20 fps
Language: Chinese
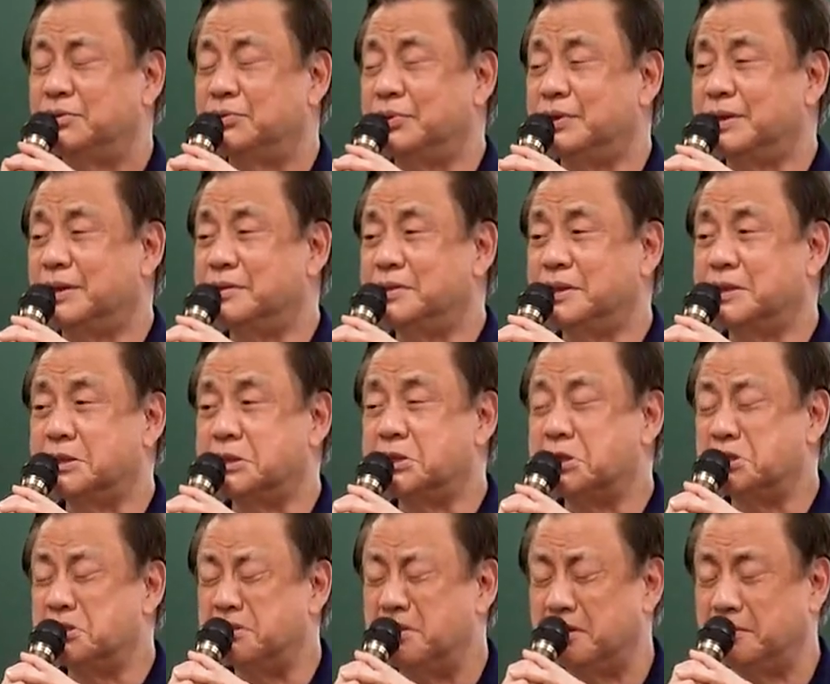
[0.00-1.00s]
回到家
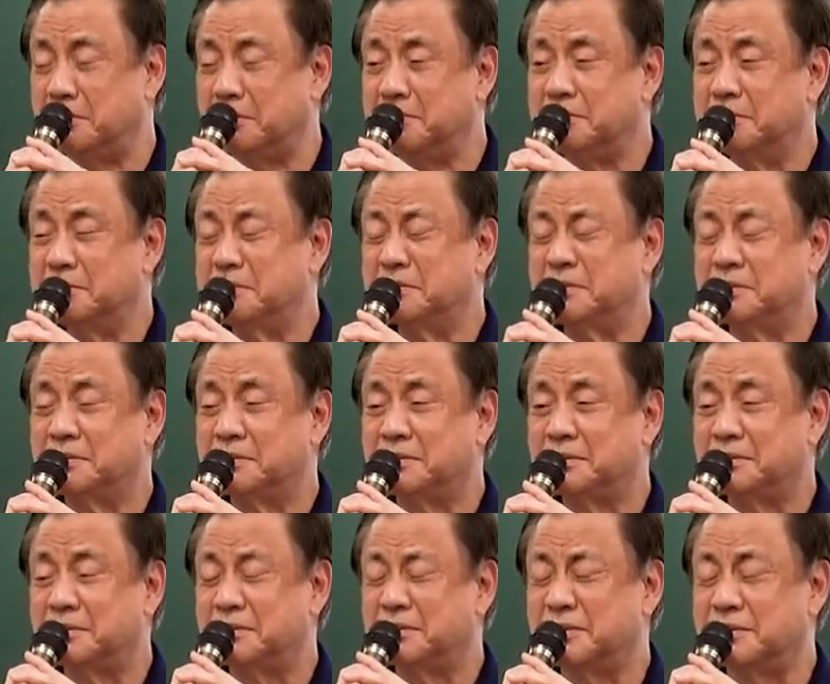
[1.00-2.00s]
七点，
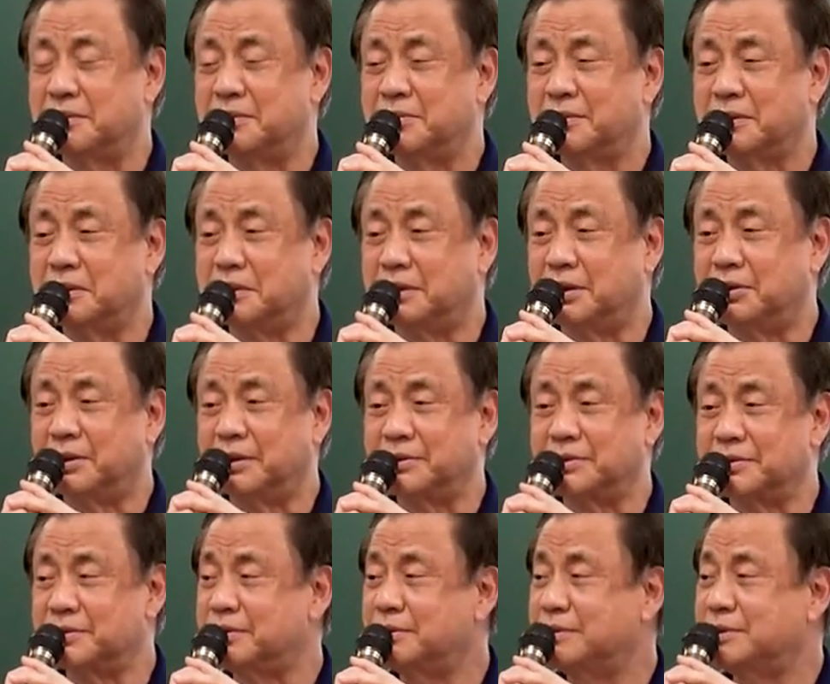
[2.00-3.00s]
看到他
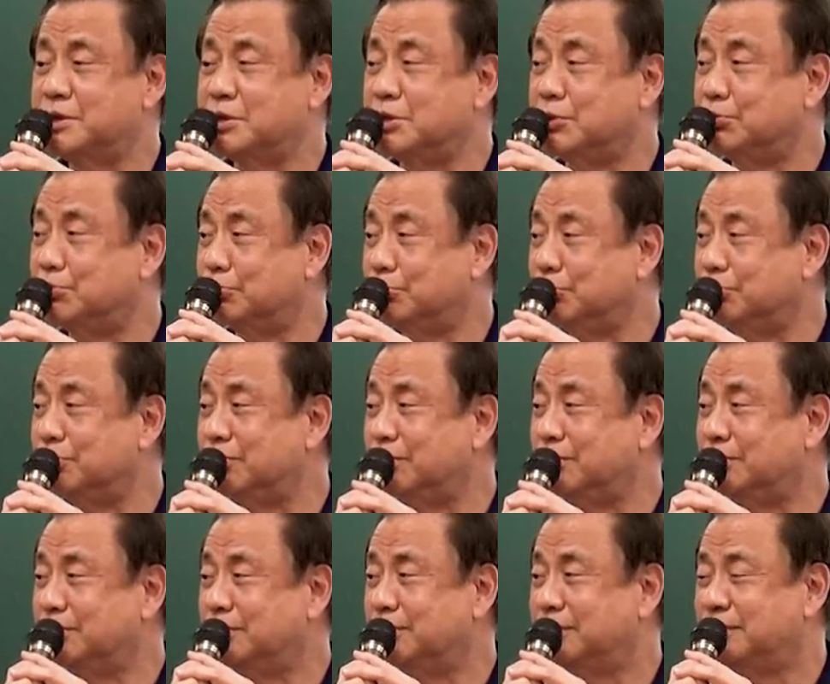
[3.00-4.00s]
媳妇
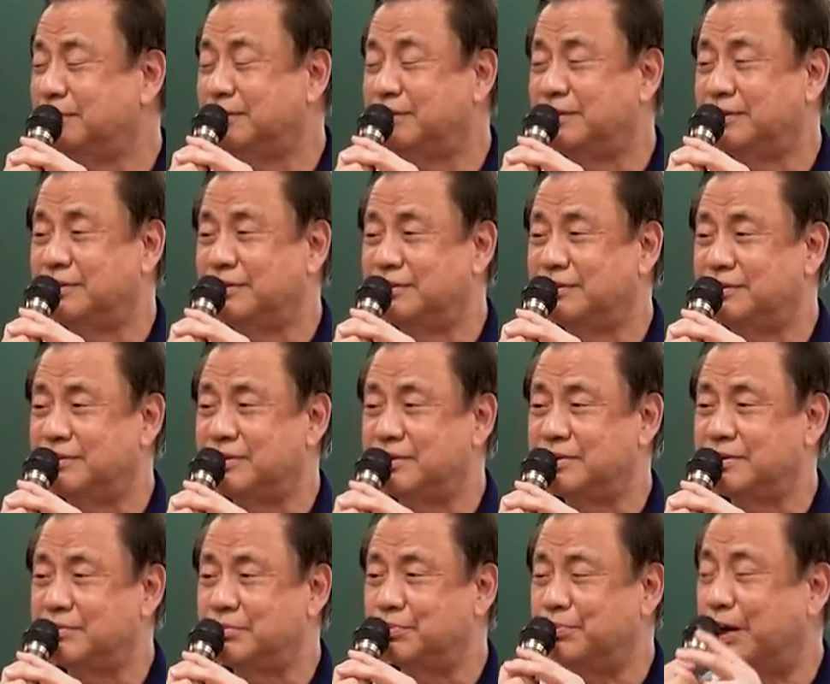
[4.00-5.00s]

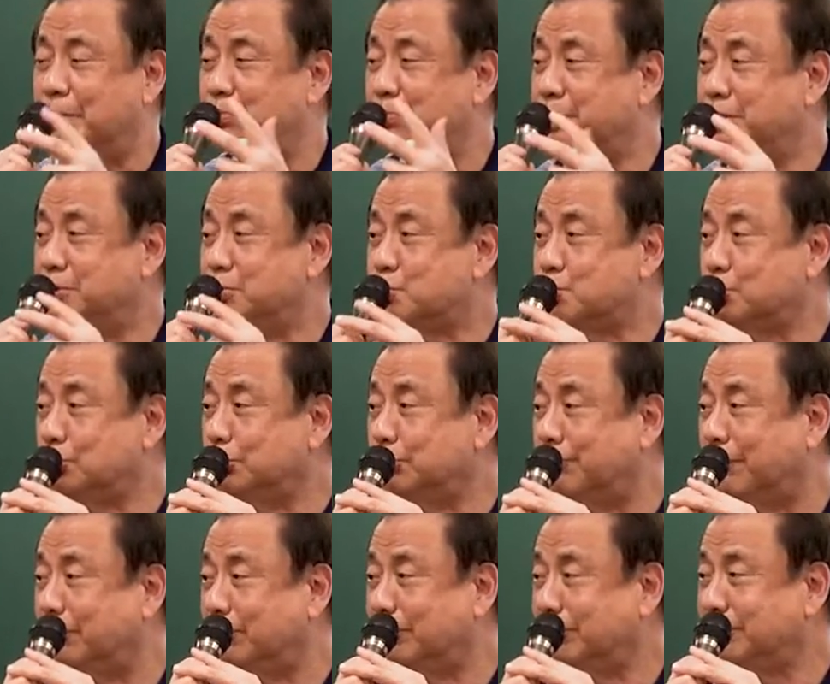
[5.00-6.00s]
满面春
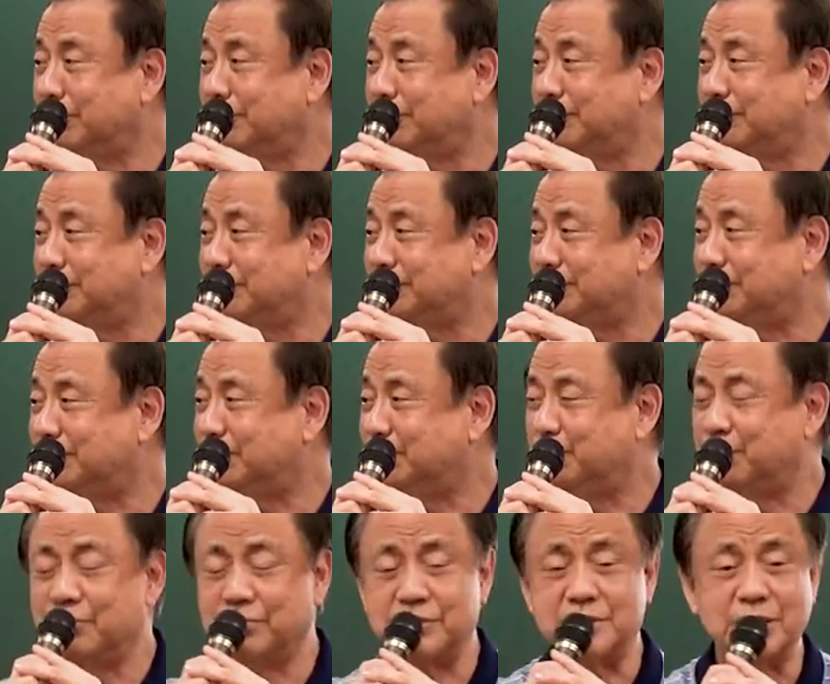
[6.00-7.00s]
风，哦，
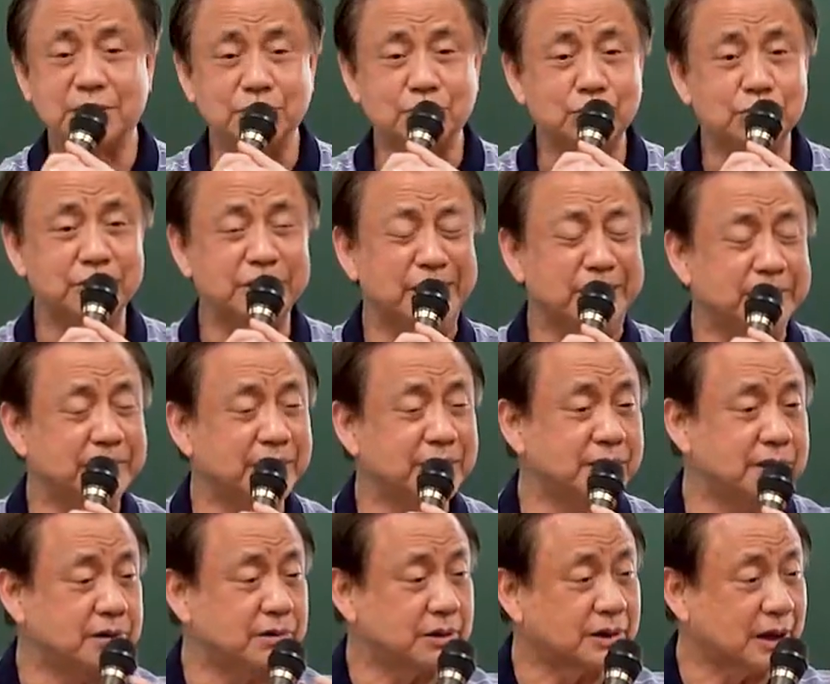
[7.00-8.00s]
没有叫苦连天，
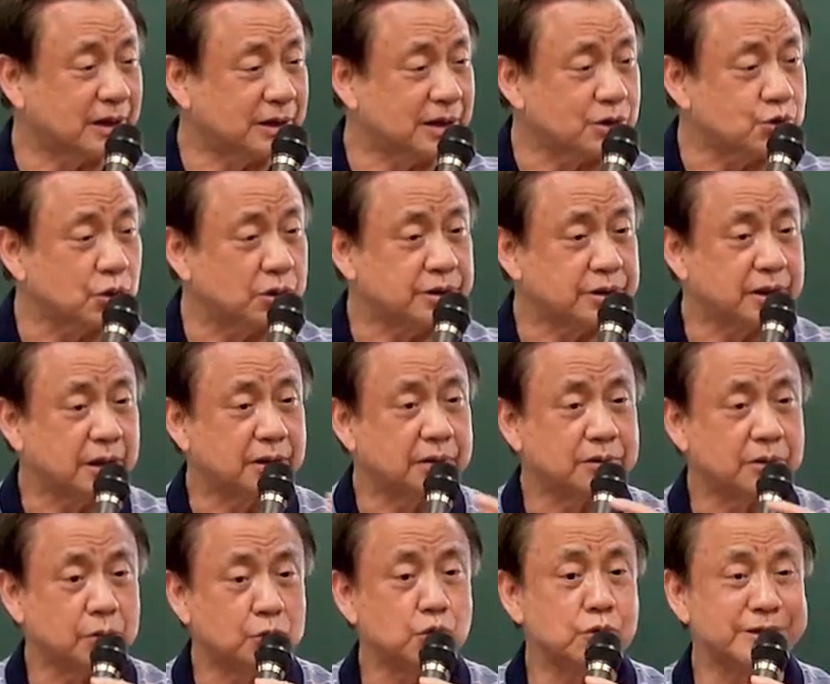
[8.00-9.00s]
一直躺在床上
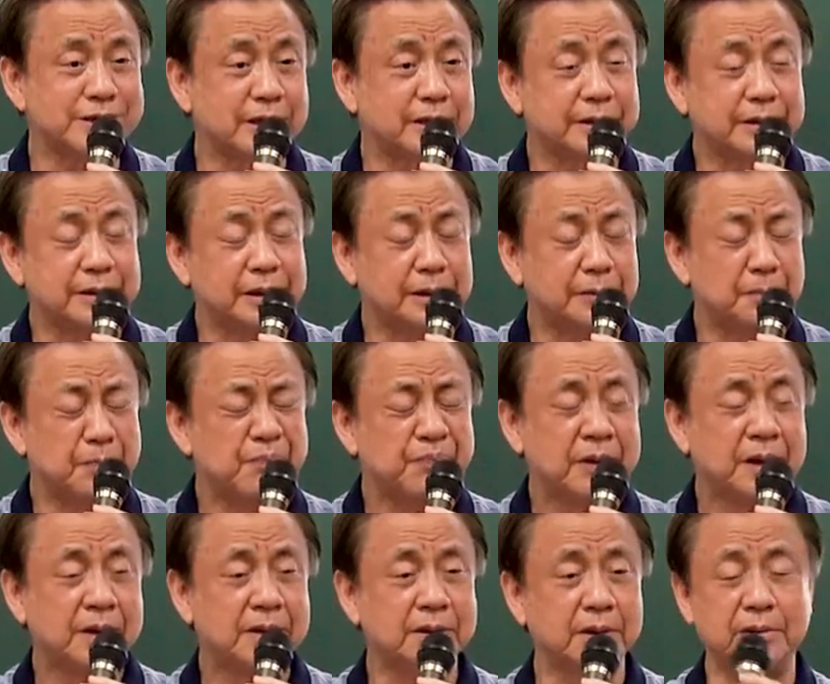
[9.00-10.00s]
都哭上了脸。
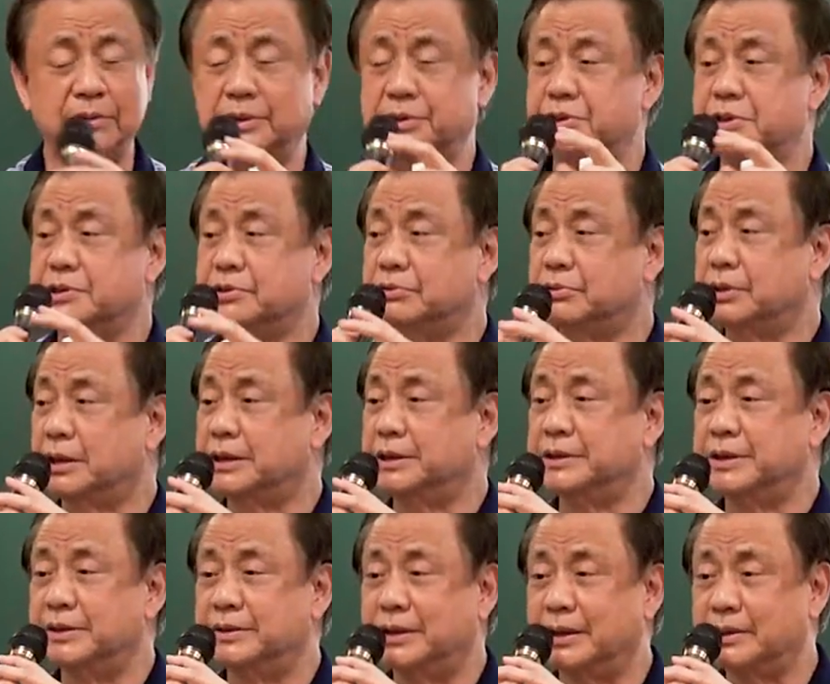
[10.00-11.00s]
我后来媳妇隔
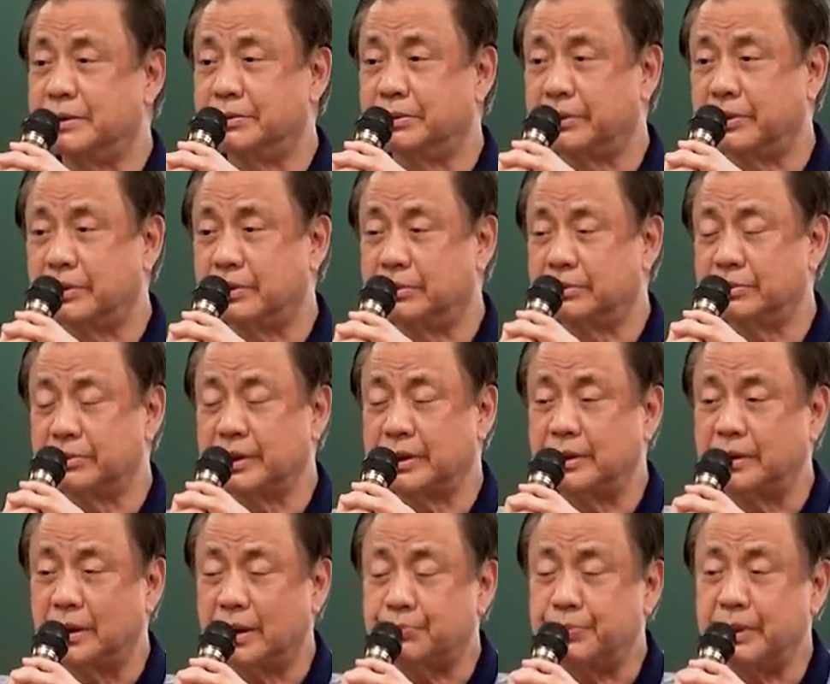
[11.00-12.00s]
天打电话给我，对
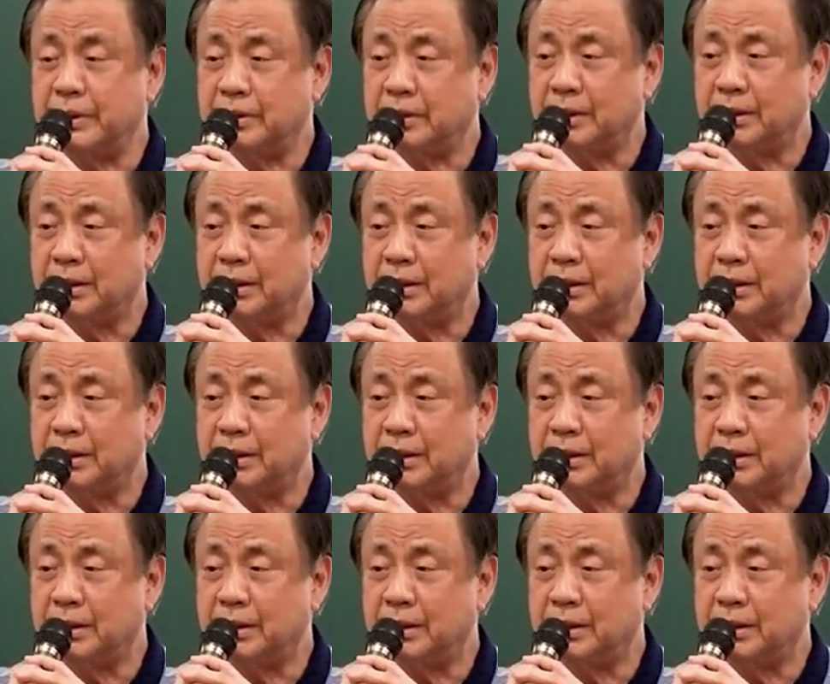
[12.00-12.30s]
阿平，